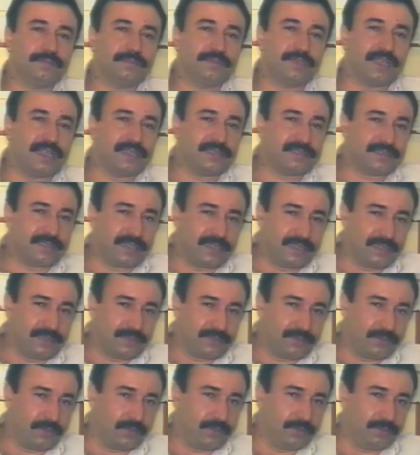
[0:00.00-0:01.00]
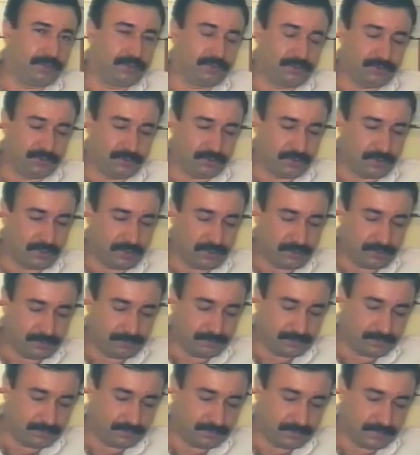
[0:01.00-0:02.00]
derslerin olduğunu
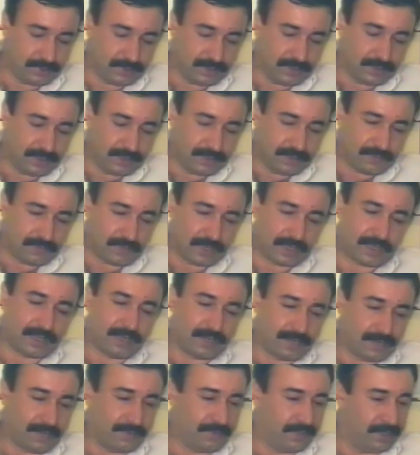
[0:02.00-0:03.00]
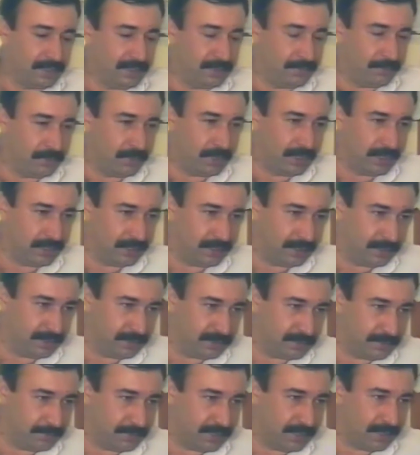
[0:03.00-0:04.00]
gördüm ve karar verdim o andan
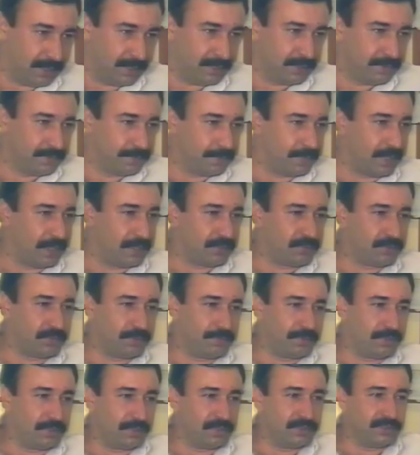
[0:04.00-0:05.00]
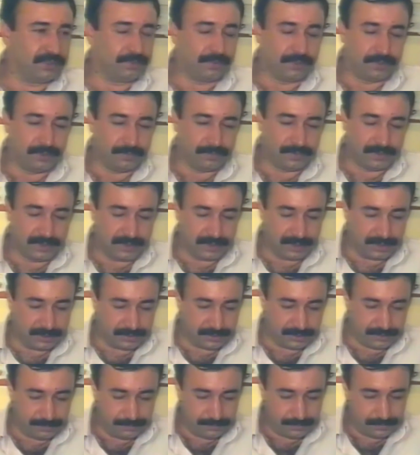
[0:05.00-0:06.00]
itibaren. Antropoloji bölümüne
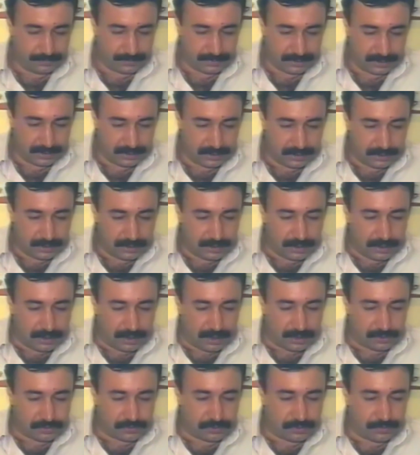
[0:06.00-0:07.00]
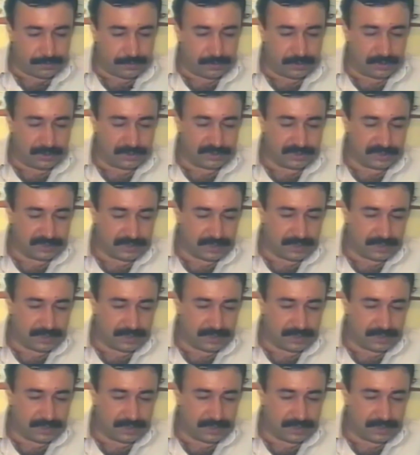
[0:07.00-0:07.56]
geçtim. Antropoloji